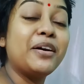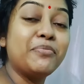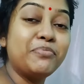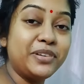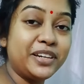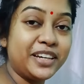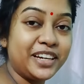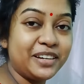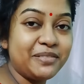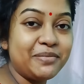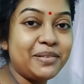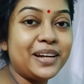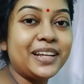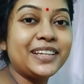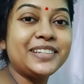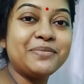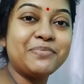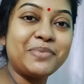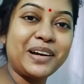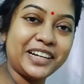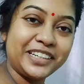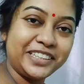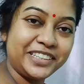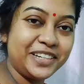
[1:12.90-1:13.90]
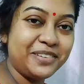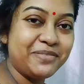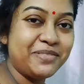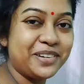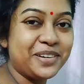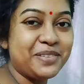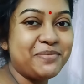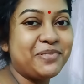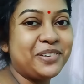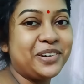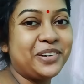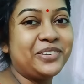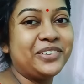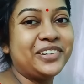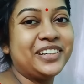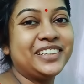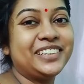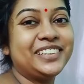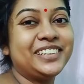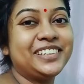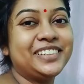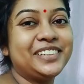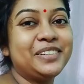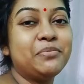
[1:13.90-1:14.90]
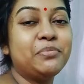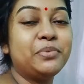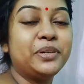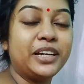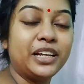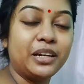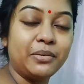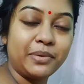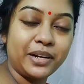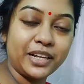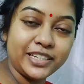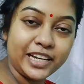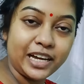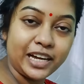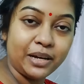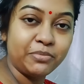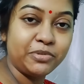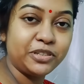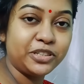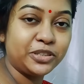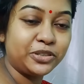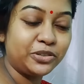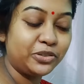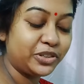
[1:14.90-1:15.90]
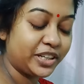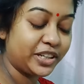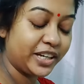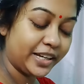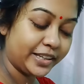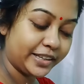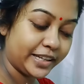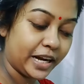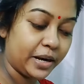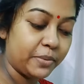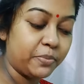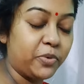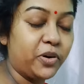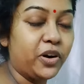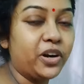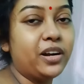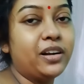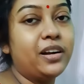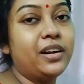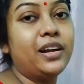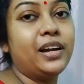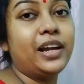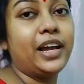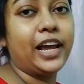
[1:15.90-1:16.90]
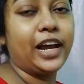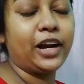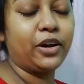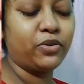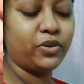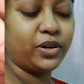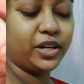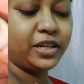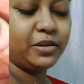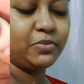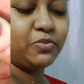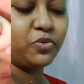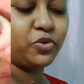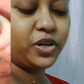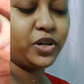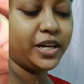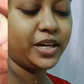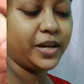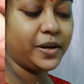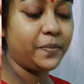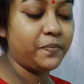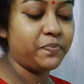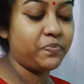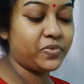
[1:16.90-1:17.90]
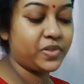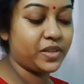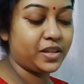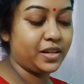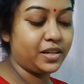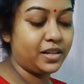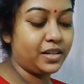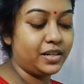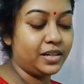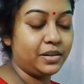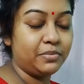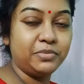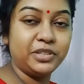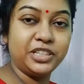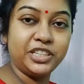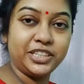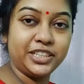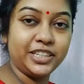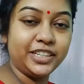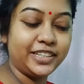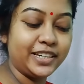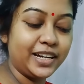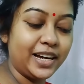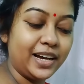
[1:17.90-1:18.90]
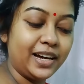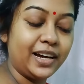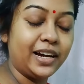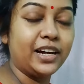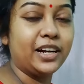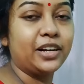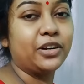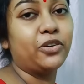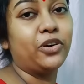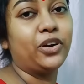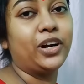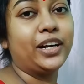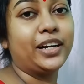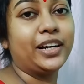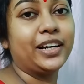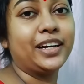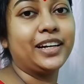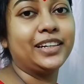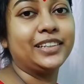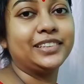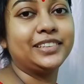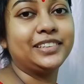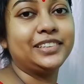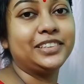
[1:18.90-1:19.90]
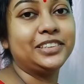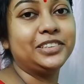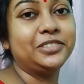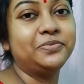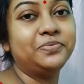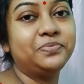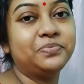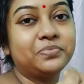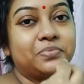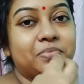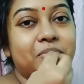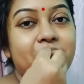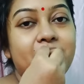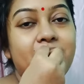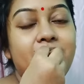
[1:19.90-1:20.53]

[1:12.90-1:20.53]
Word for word: হ্যাঁ বিকেলবেলা হচ্ছে মাসি আমাকে মনে করিয়ে দিচ্ছে বিকেলবেলা চা বিস্কুট খেয়ে তারপর এখন এই মুড়ি মিষ্টিটা আর কলাটা খাচ্ছি